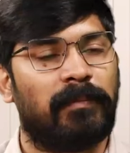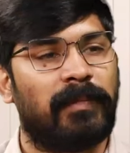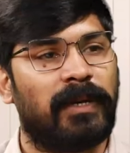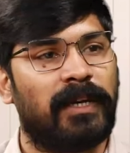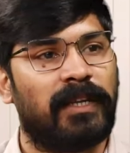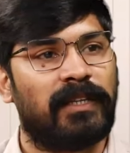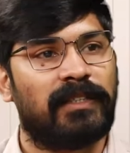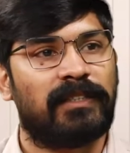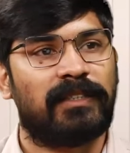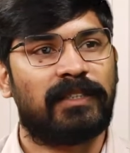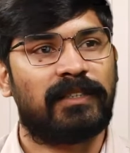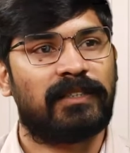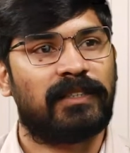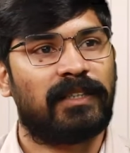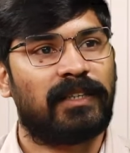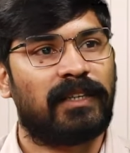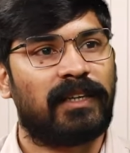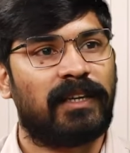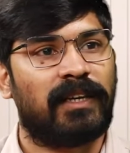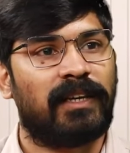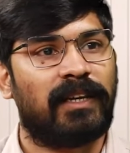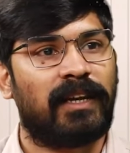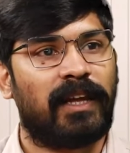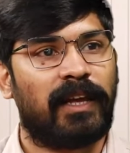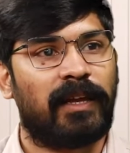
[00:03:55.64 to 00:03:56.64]
బట్
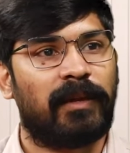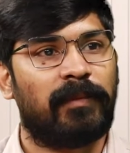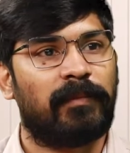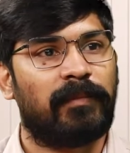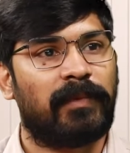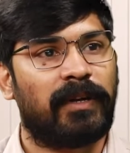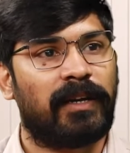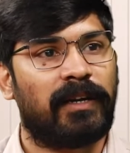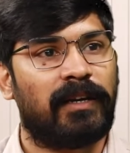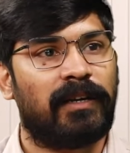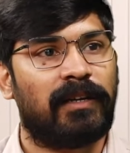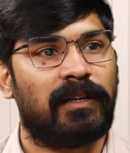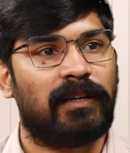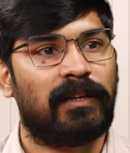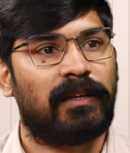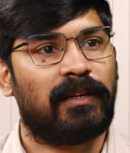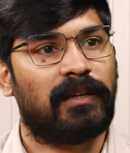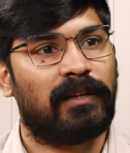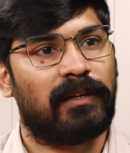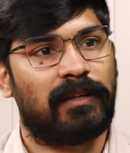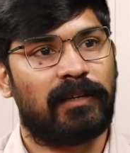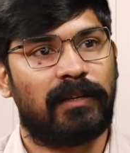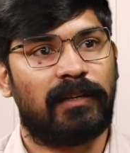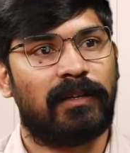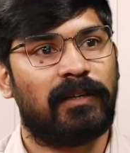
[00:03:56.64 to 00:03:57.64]
ఇంజెక్షన్కి టైం అండ్
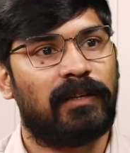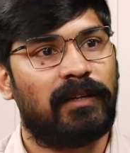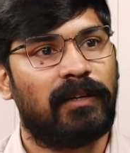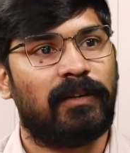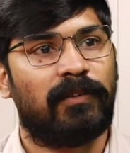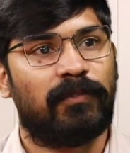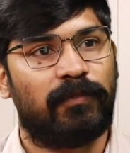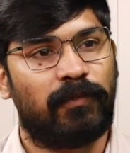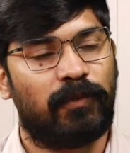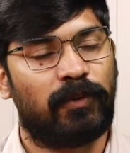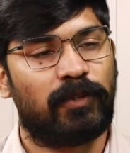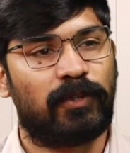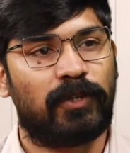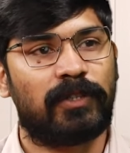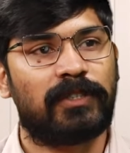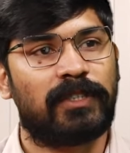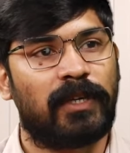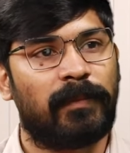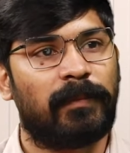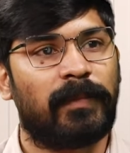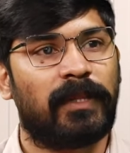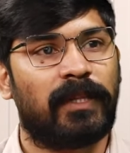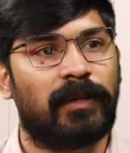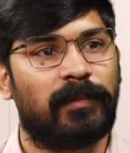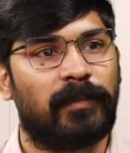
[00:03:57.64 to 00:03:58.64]
ఫుడ్తో
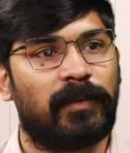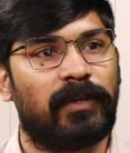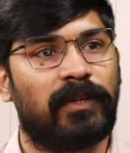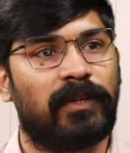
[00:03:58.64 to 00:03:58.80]
సంబంధం